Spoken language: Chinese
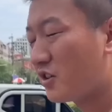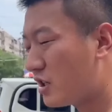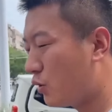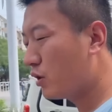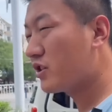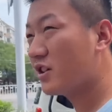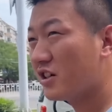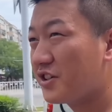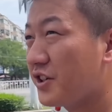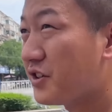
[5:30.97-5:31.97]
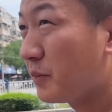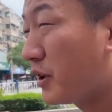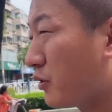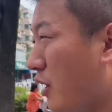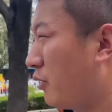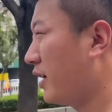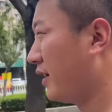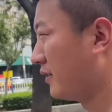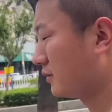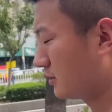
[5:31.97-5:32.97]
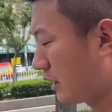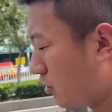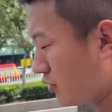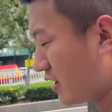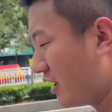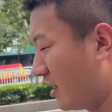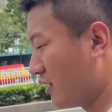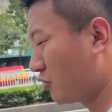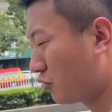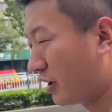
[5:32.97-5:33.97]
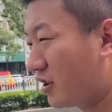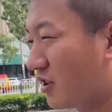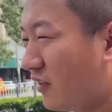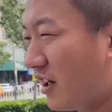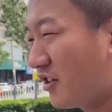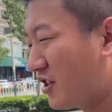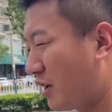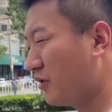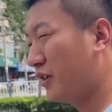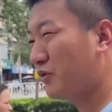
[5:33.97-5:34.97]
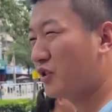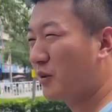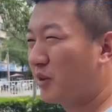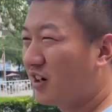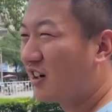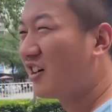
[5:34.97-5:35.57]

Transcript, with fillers: 上午的审车信息没传完，然后咱先出来吃饭，下午再去上牌。